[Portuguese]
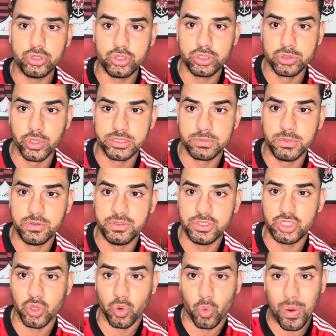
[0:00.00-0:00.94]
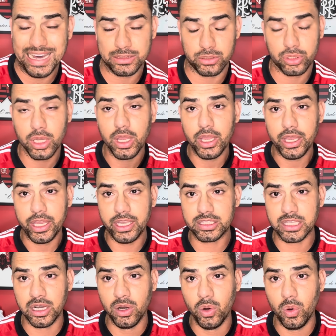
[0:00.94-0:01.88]
de 2024.
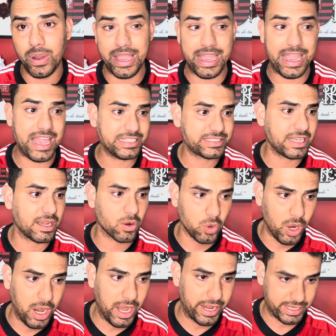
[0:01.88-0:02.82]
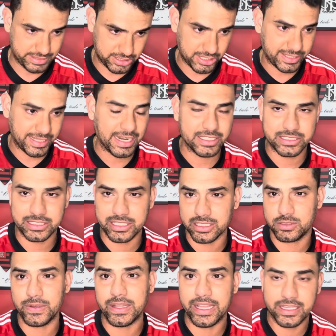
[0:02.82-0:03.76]
Então, essa agora, essa janela de
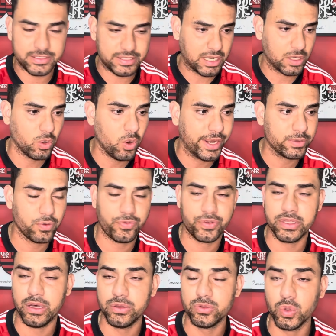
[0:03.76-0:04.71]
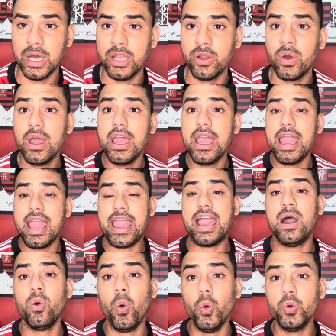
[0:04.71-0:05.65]
transferência agora do final do ano, é
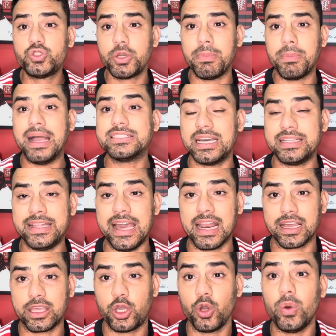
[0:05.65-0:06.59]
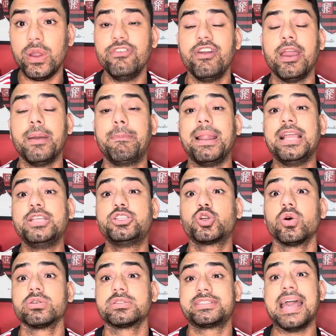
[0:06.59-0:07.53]
a última janela que o River Plate
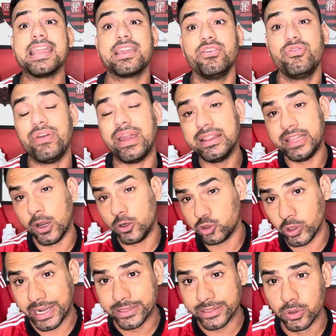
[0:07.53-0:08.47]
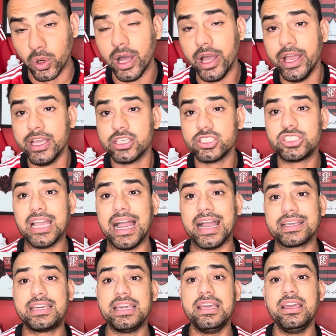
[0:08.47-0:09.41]
consegue vender o jogador, já
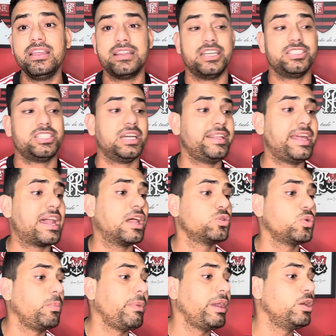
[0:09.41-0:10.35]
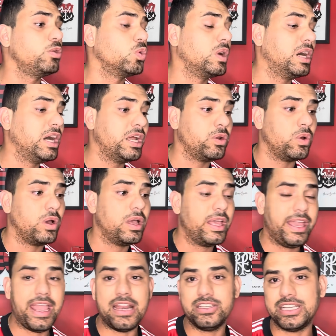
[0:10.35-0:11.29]
que na janela do meio do ano
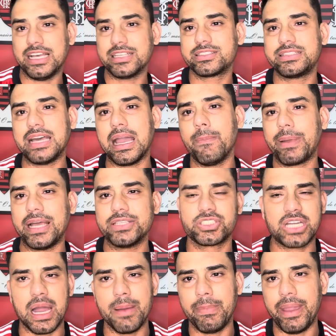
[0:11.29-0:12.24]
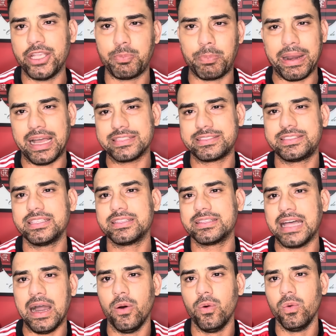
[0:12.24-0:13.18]
ele já sai praticamente para
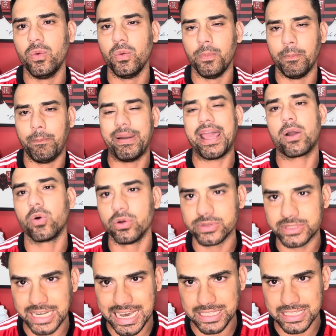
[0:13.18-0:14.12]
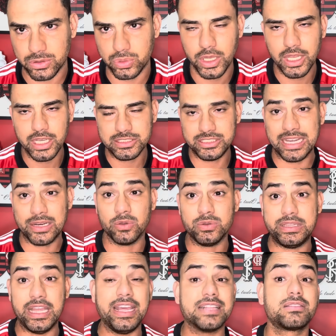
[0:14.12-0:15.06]
assinar um, um pré-contrato, já não
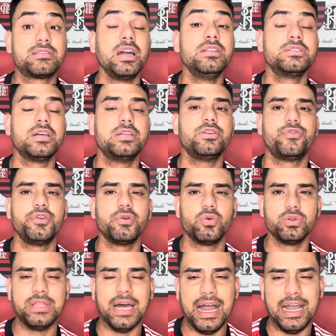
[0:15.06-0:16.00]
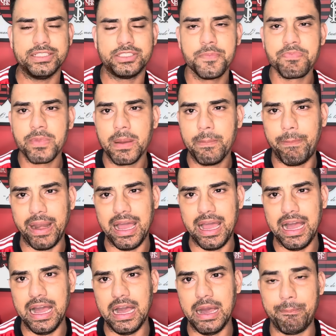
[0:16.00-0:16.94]
teria tanta dificuldade
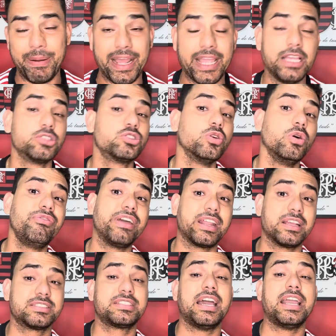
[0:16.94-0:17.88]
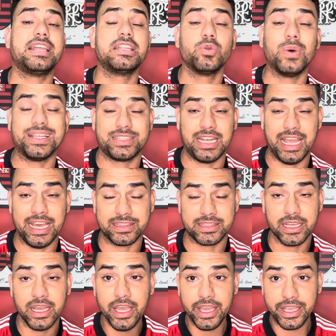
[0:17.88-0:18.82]
para resolver a saída do atleta.